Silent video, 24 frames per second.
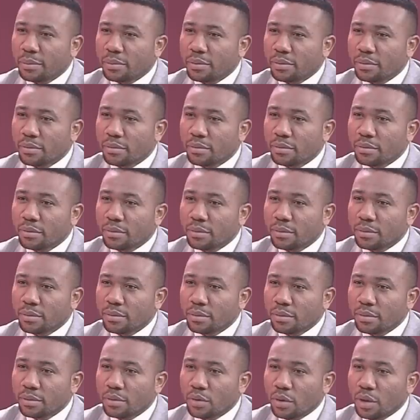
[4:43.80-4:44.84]
vraiment
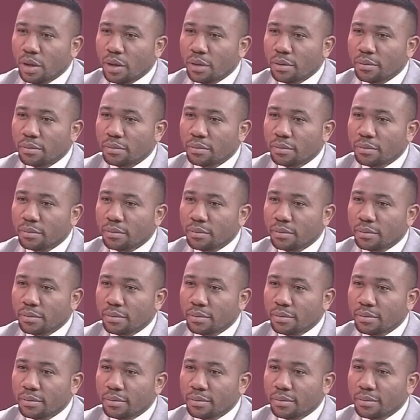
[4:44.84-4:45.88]
nécessaire parce que je ne l'ai
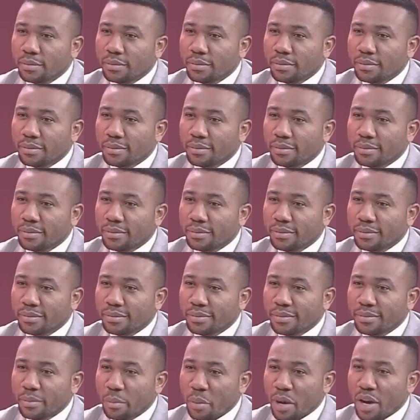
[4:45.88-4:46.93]
jamais donné à mes enfants.